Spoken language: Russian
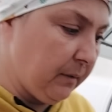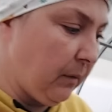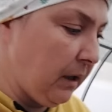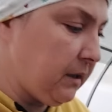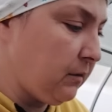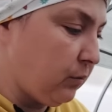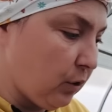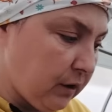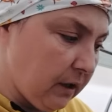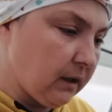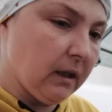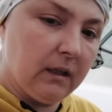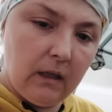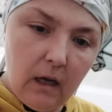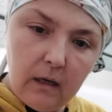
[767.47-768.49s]
Понимаете, вот
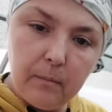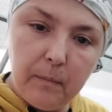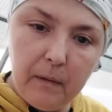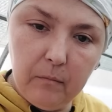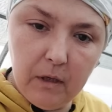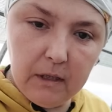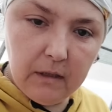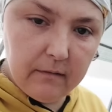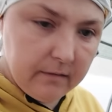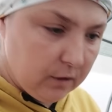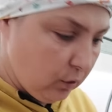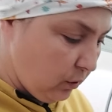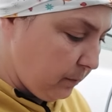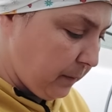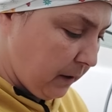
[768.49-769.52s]
это так примерно
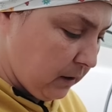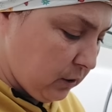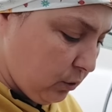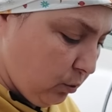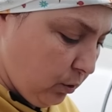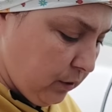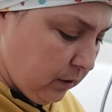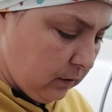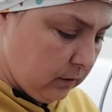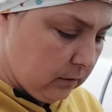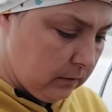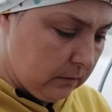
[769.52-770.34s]
все и происходит.